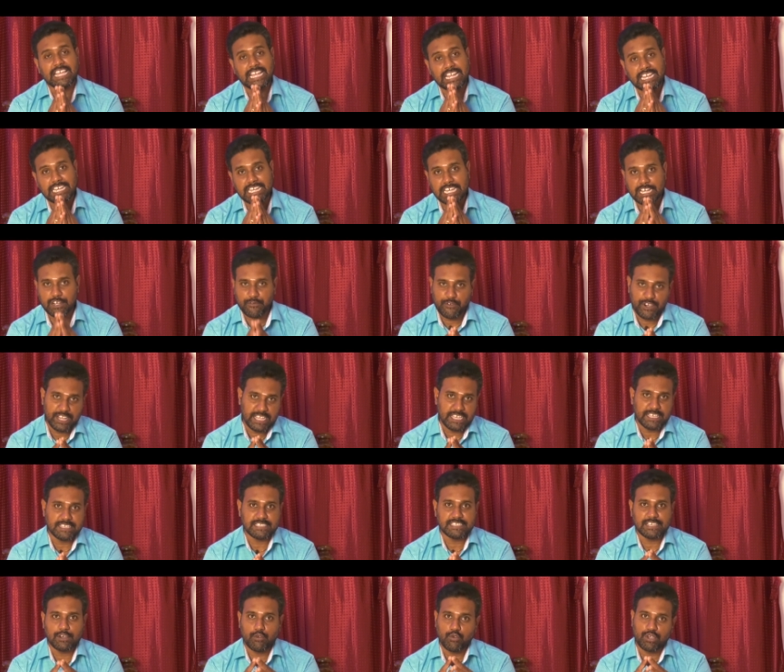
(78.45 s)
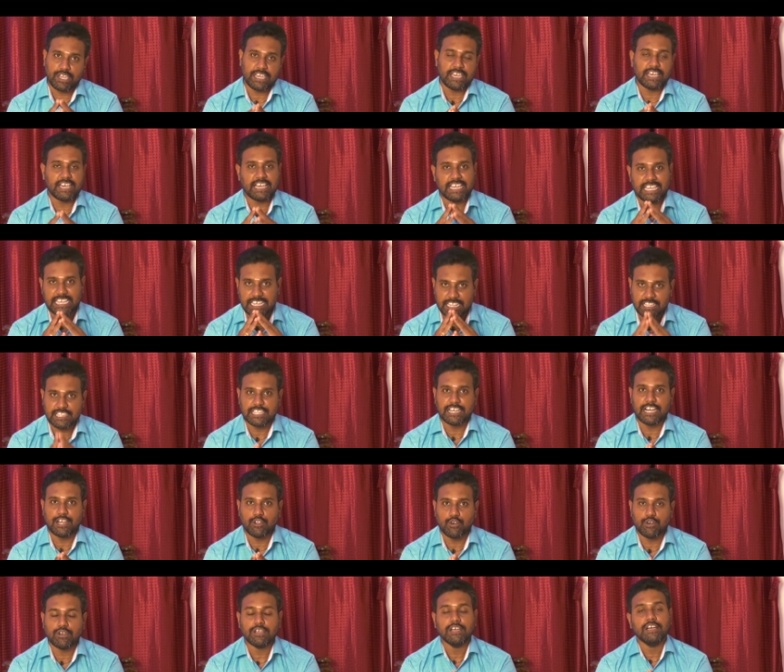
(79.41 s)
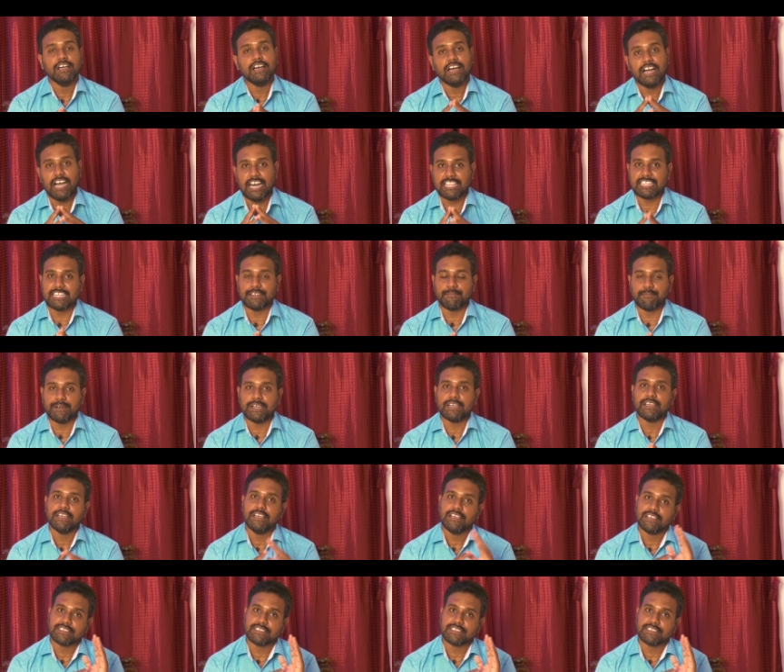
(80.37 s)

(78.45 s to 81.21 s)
என்ன குவரிஸ் ஓகே இருந்தாலும் அதை நம்ம